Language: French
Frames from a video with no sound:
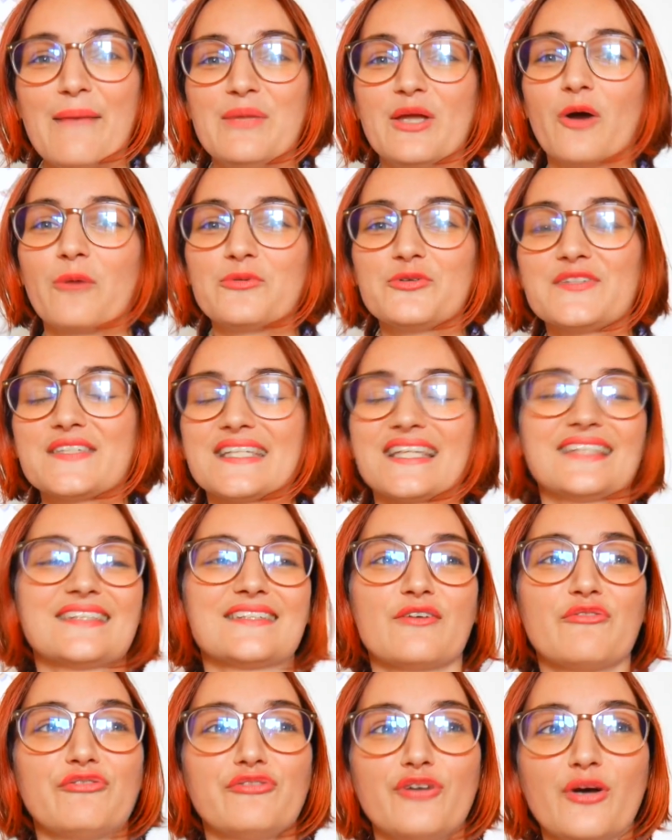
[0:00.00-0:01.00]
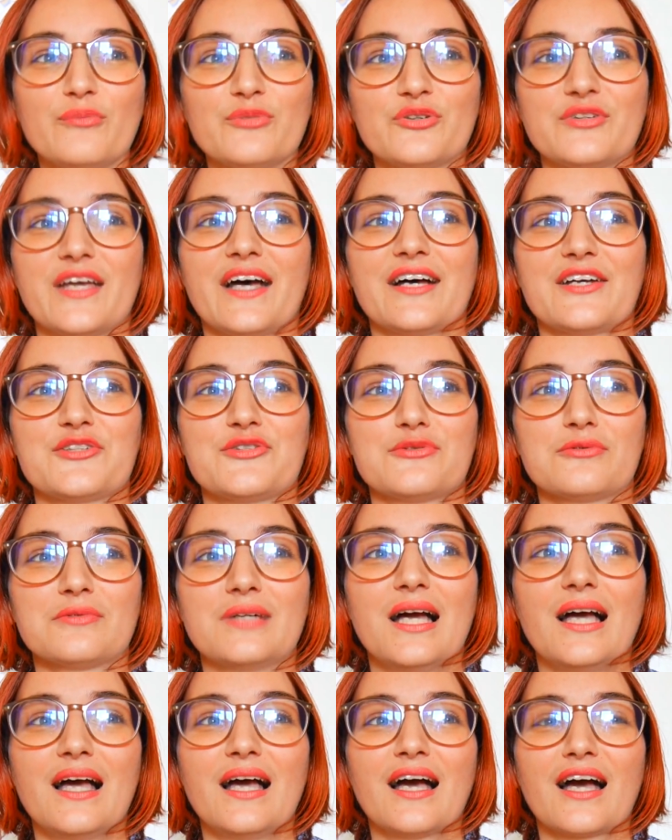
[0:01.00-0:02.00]
Mais en plus, cette forme de narration
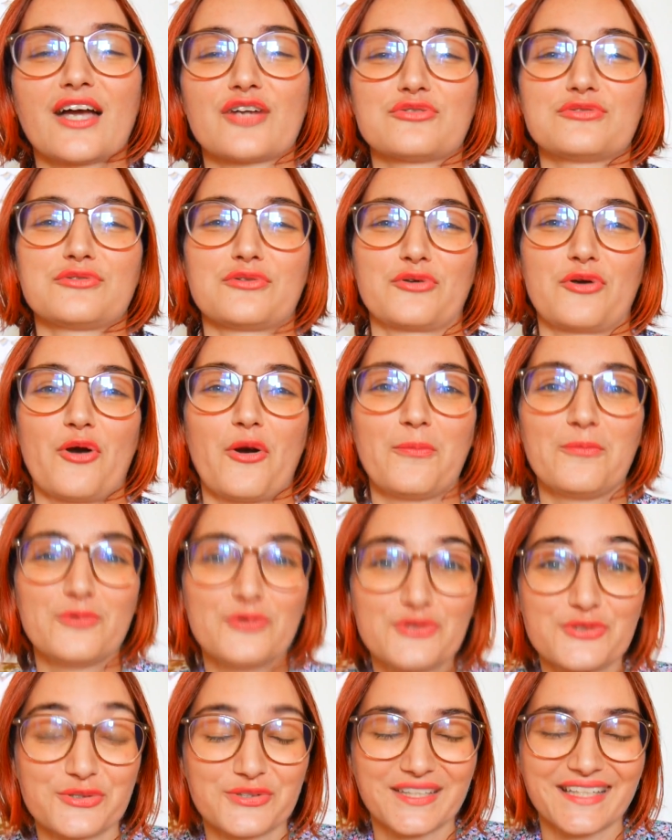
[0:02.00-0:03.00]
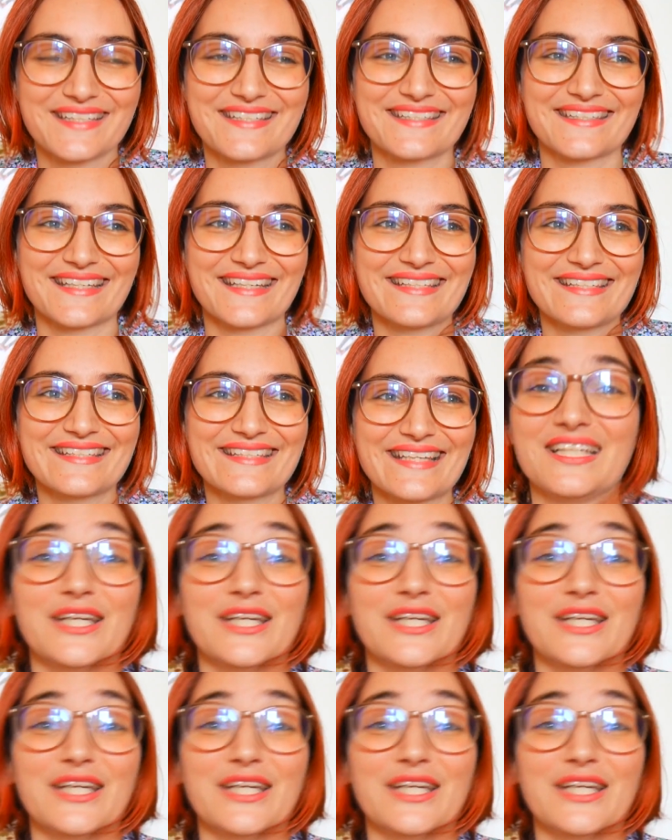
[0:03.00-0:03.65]
rajoute encore plus de tristesse.